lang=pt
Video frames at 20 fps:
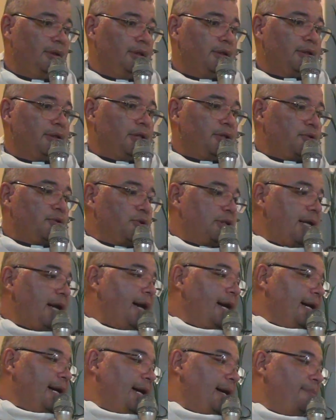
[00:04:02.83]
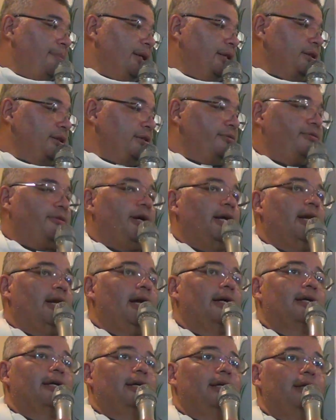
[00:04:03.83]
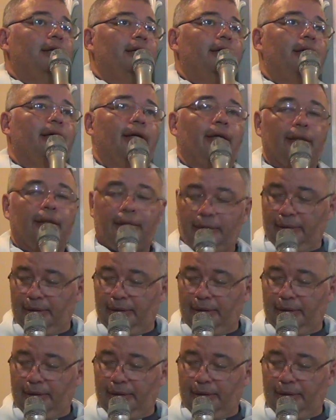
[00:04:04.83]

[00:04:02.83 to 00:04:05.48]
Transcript: Jesus estava acabando de falar que ele ia